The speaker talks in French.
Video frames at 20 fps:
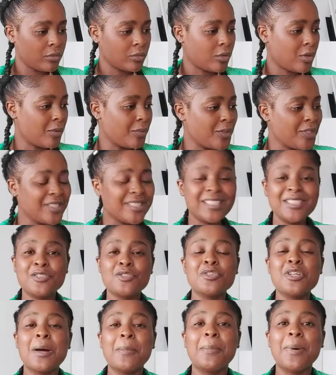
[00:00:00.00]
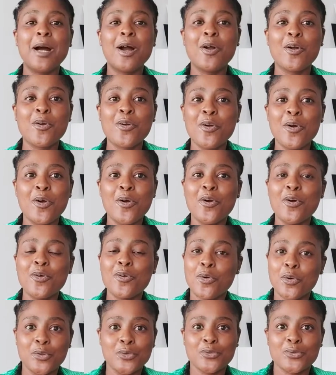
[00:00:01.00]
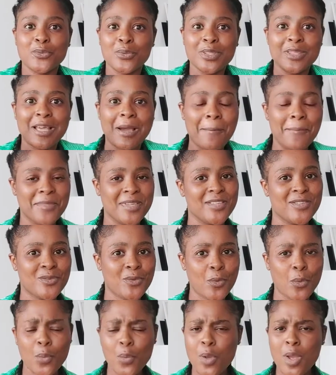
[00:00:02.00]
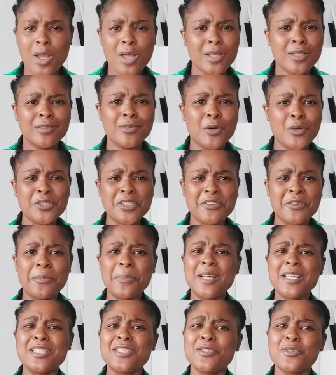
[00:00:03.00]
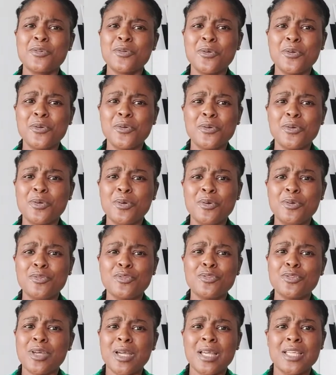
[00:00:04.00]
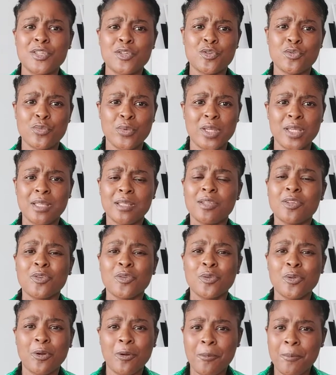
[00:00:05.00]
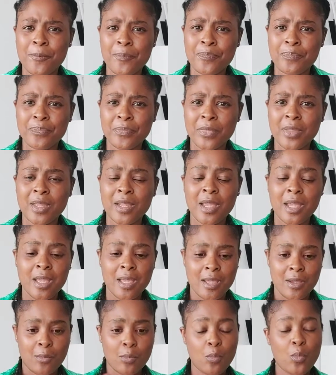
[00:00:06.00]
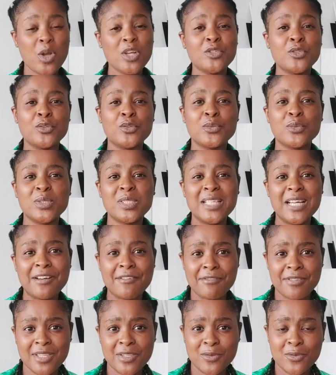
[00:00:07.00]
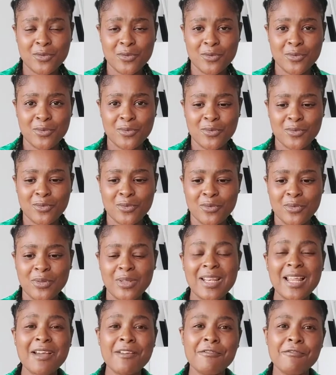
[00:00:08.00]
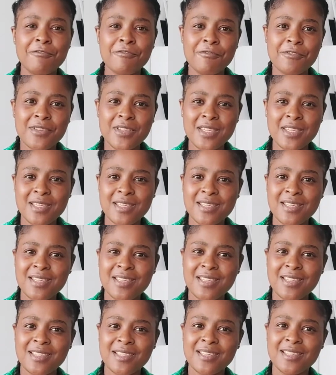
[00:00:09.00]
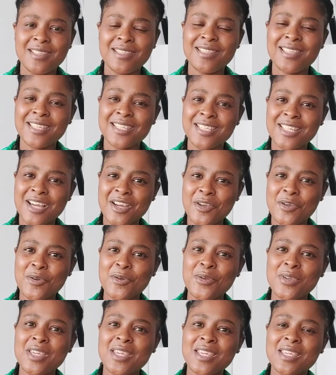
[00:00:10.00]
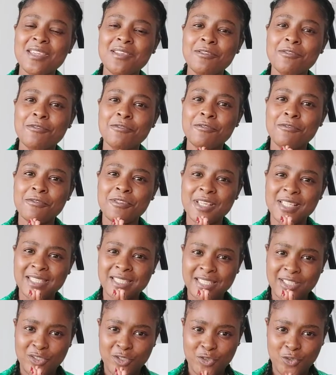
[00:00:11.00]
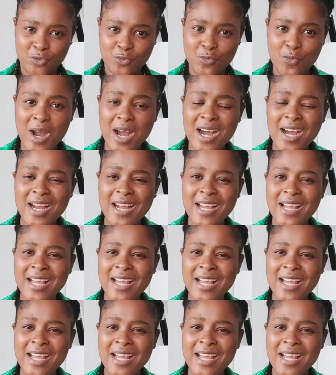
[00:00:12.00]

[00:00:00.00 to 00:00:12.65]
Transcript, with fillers: comme on dit, tu n'as pas encore construit ta maison, non, ça ne veut pas dire que euh, tu as échoué. Non. Moi, je suis d'avis que la vie, c'est chacun qui Fais ses choix.